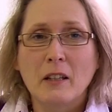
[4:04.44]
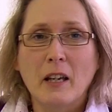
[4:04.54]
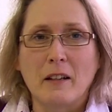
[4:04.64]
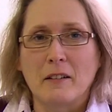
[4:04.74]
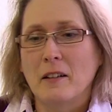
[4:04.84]

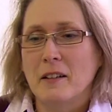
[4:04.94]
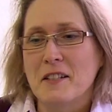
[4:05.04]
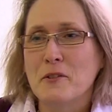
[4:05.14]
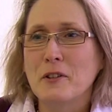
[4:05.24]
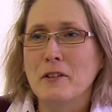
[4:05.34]
Ja,
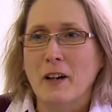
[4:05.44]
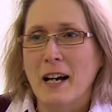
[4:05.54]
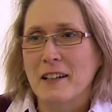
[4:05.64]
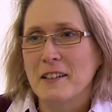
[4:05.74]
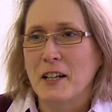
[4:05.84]
also die
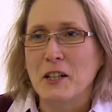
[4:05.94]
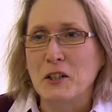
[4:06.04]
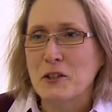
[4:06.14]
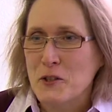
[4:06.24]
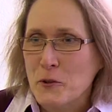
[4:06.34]
Frage nach
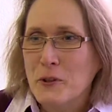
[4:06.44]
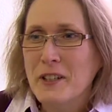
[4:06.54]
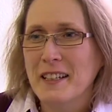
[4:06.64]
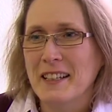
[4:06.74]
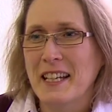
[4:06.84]
einer
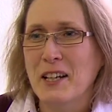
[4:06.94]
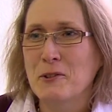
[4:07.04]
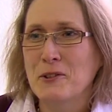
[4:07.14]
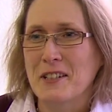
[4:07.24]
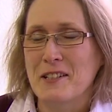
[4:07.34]
gesunden
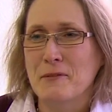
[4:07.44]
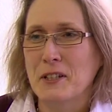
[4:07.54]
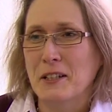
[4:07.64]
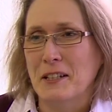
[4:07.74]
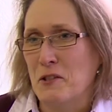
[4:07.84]
Ernährung, das
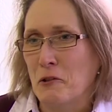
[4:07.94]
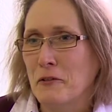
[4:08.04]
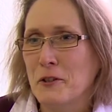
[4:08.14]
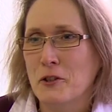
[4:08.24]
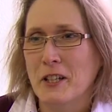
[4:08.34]
wird ja ganz
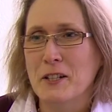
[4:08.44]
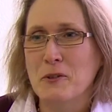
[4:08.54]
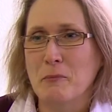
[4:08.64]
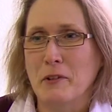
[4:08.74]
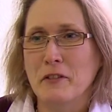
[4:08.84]
oft
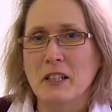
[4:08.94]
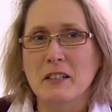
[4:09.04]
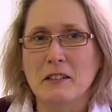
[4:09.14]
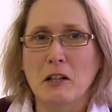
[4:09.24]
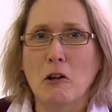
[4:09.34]
gestellt und man
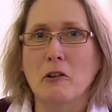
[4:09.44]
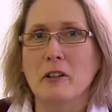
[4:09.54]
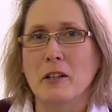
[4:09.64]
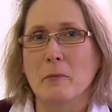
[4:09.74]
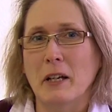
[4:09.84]
findet ja auch
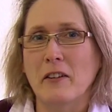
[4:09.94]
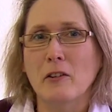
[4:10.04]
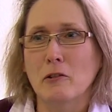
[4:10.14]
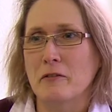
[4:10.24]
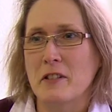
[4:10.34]
in der
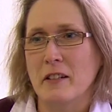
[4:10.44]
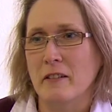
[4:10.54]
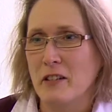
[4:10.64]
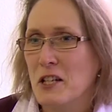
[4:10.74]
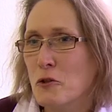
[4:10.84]
Presse oft
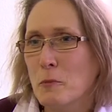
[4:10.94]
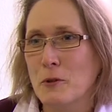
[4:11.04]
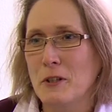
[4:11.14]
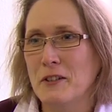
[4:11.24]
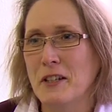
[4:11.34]
sehr
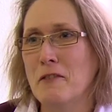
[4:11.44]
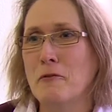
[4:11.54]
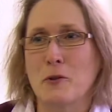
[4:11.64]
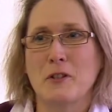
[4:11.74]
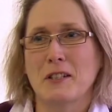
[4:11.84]
widersprüchliche
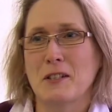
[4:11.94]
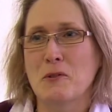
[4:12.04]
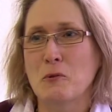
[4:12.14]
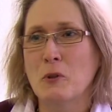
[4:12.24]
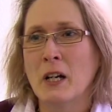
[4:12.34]
Infos
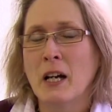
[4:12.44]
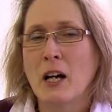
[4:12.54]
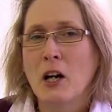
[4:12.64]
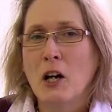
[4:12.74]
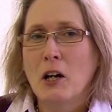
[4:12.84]
dazu.
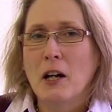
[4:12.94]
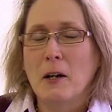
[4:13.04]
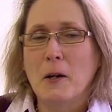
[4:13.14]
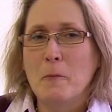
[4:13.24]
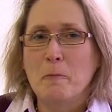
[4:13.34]

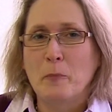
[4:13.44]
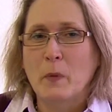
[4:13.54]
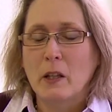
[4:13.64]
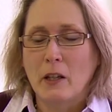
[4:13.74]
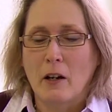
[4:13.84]
Ähm,
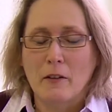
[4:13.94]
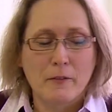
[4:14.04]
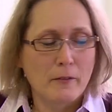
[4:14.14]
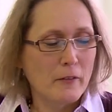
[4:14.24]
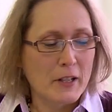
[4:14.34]
ja,
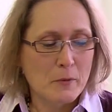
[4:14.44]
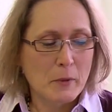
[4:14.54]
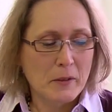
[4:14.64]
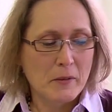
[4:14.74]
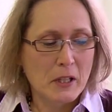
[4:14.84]
was
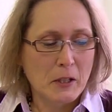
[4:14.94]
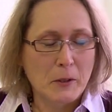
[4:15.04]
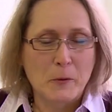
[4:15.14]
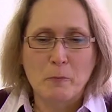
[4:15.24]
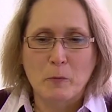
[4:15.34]
man
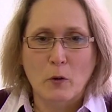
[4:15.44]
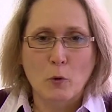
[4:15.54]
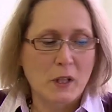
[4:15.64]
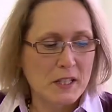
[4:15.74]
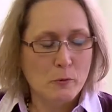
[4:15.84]
ähm,
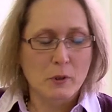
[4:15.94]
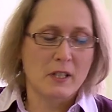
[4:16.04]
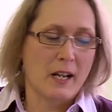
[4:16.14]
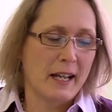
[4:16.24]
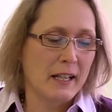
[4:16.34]
so ganz gut
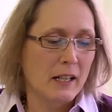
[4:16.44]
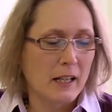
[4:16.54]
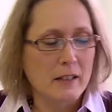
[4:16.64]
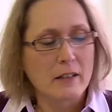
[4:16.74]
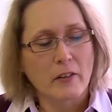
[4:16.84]
zeigen
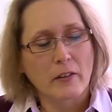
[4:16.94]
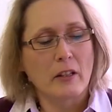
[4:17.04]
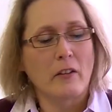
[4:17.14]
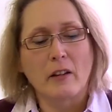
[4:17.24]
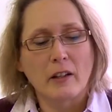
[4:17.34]
kann, ist
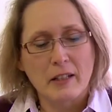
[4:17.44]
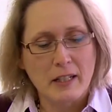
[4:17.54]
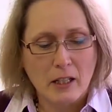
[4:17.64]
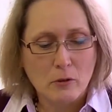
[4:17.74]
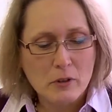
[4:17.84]
dieser
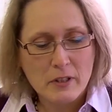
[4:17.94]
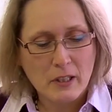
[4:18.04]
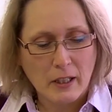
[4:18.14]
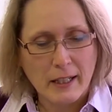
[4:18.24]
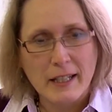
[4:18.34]

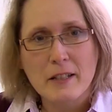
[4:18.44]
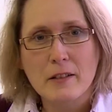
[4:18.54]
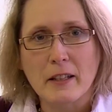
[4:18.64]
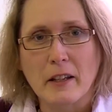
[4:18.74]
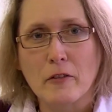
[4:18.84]

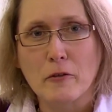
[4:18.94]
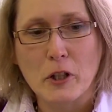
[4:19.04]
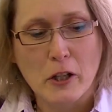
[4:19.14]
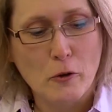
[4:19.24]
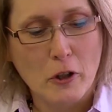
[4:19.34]
Ernährungskreis, der
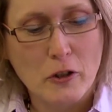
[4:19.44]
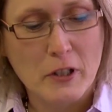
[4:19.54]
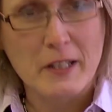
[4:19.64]
von der Deutschen